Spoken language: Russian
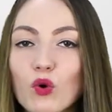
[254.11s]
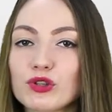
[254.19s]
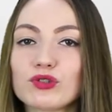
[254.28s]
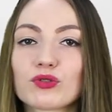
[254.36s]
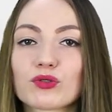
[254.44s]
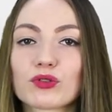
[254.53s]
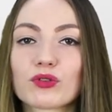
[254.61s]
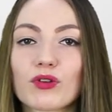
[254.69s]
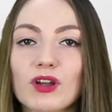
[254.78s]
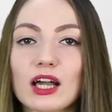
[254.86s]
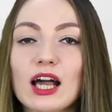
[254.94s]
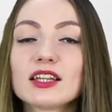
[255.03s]
очень крутой
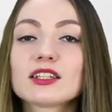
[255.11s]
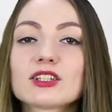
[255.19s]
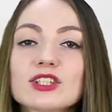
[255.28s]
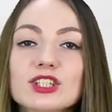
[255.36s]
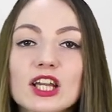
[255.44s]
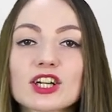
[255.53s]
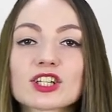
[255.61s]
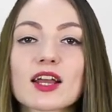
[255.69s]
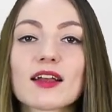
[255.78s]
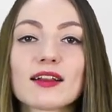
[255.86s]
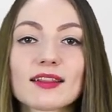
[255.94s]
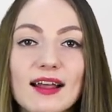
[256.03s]
кадр с
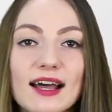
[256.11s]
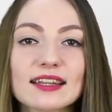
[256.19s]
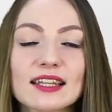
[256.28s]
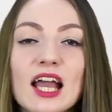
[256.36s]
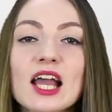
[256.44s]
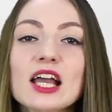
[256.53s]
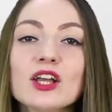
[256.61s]
чашкой латы,